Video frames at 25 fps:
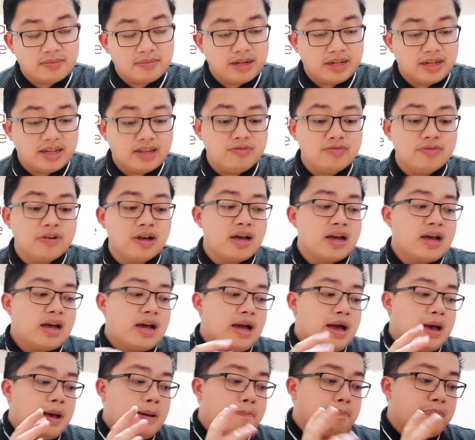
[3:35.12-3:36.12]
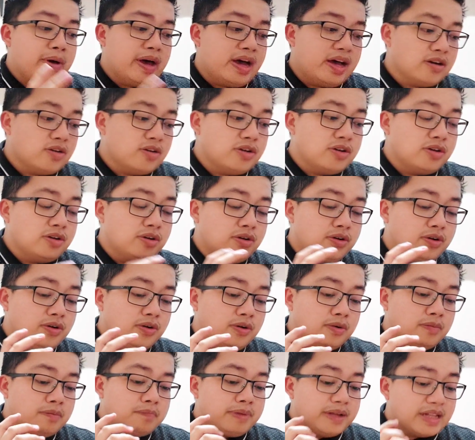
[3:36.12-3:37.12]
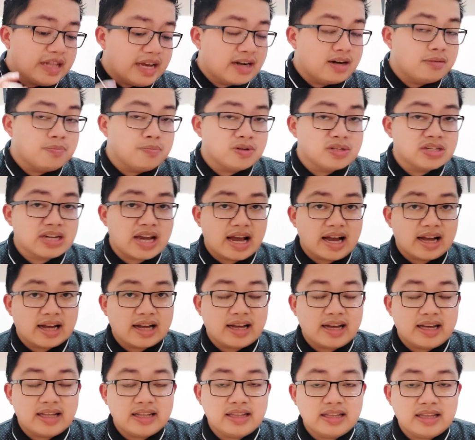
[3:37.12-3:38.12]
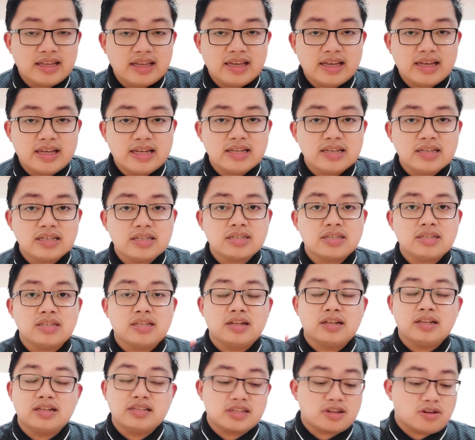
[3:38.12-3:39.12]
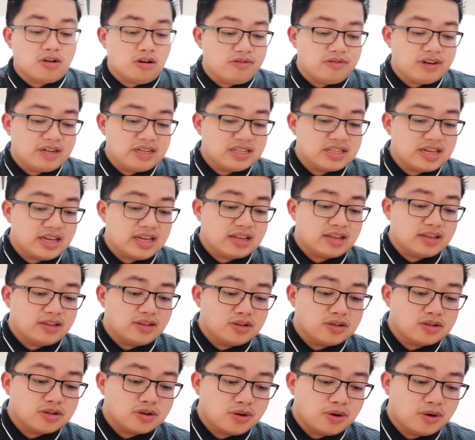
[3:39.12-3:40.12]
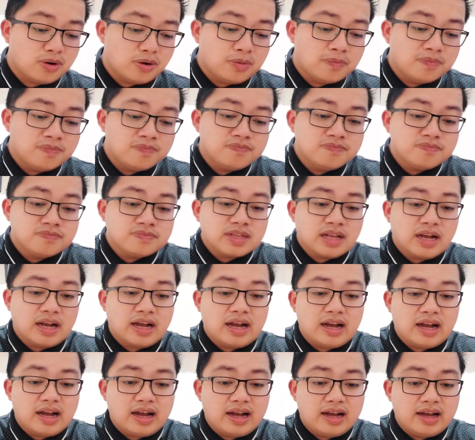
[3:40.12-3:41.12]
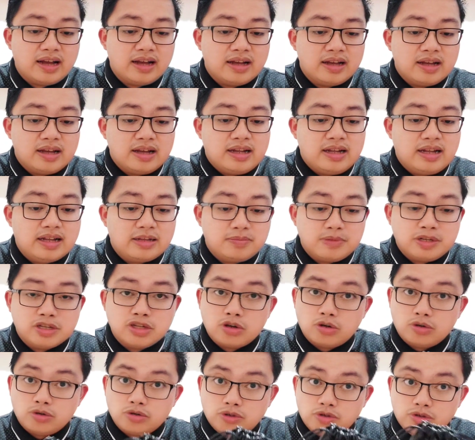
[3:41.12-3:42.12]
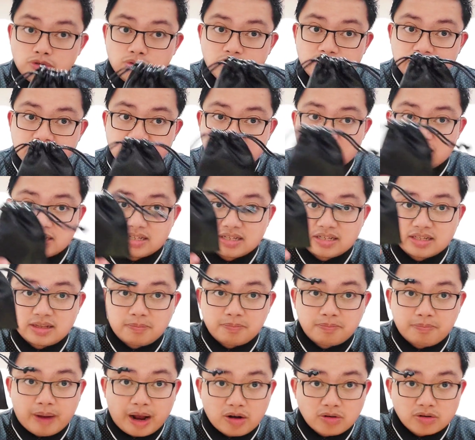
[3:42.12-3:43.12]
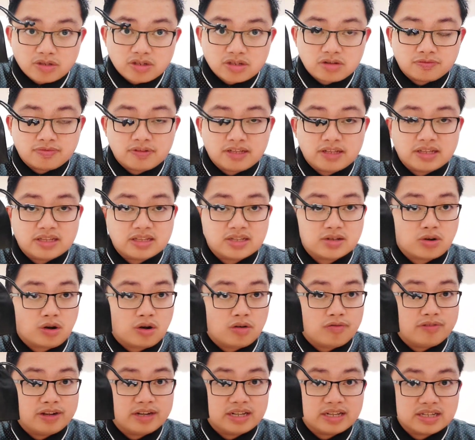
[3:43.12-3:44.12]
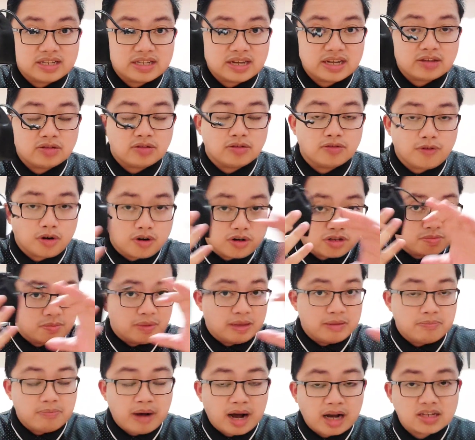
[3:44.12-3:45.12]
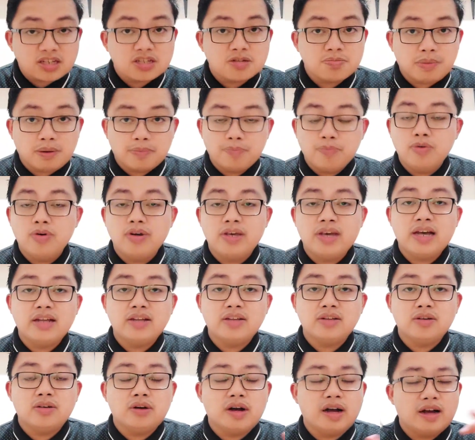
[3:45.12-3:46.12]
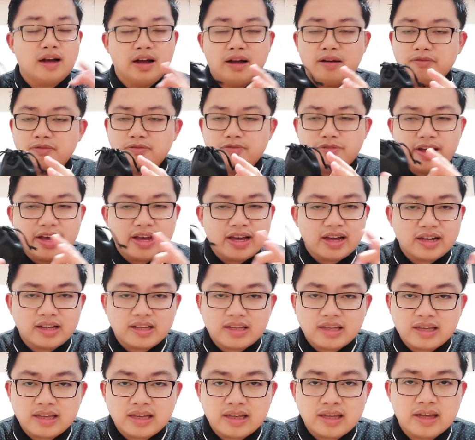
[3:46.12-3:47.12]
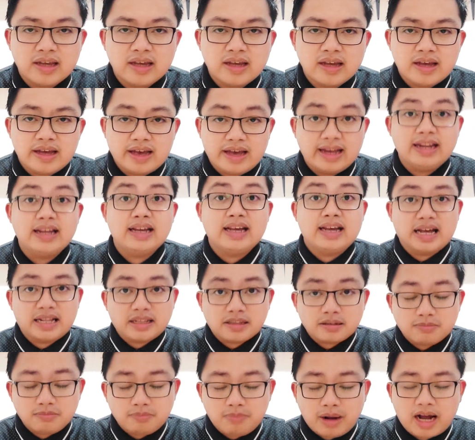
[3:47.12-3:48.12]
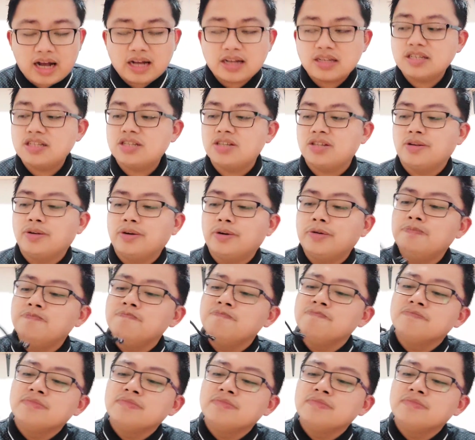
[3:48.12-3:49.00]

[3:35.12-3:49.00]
I believe. Pero yung pinahiram po sa akin is the Discovery set. No, so uh, Let me show to you, this is the pouch of the Discovery set. Of course, may box pa po yan, no? Uh, a very elegant box, no?